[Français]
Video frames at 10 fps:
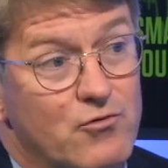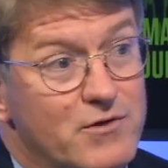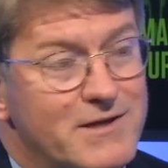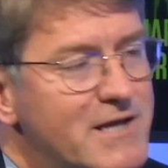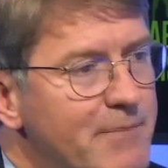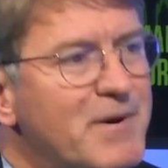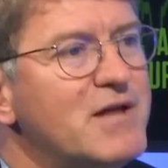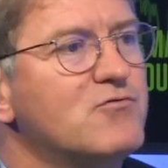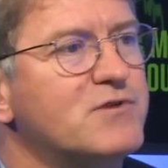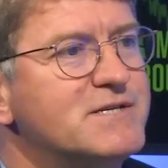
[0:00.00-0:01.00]
Donc euh,
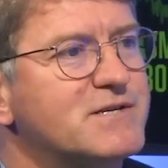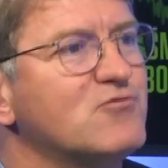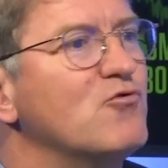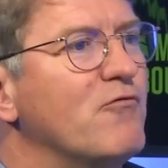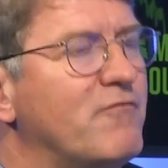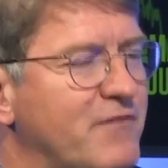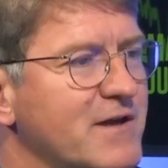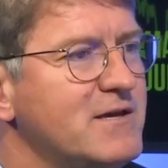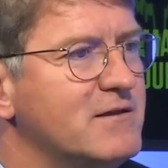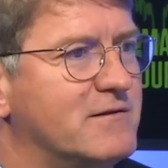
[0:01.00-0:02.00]
il n'y a pas de risque
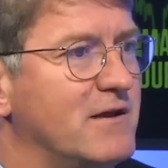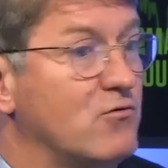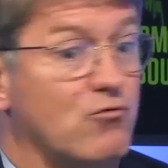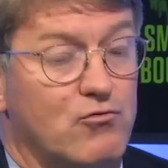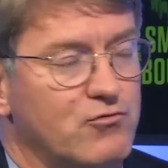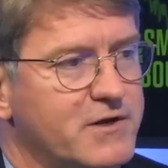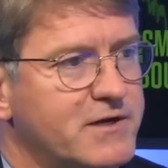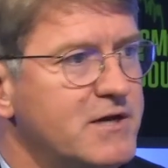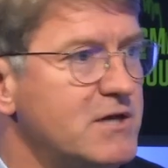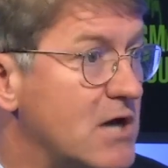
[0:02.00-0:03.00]
de faillite tel
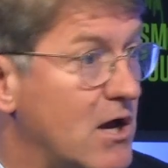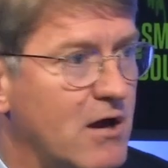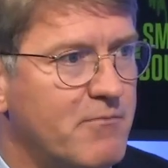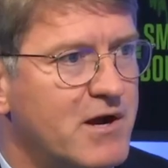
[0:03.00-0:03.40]
qu'on le décrit.